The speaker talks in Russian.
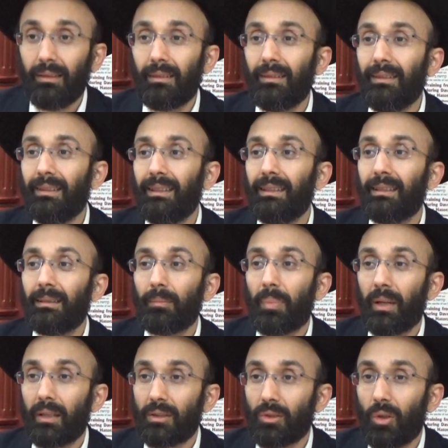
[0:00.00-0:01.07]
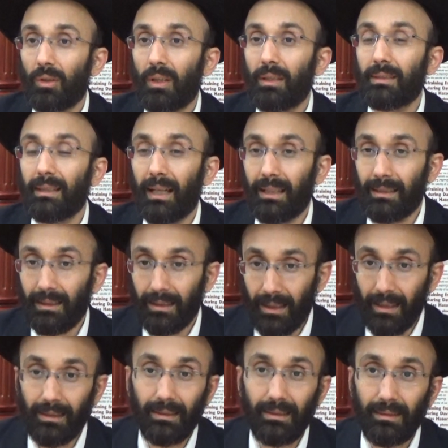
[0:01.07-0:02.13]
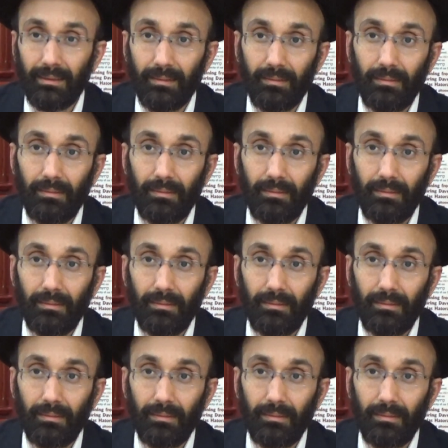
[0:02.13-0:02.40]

не происходит за один раз.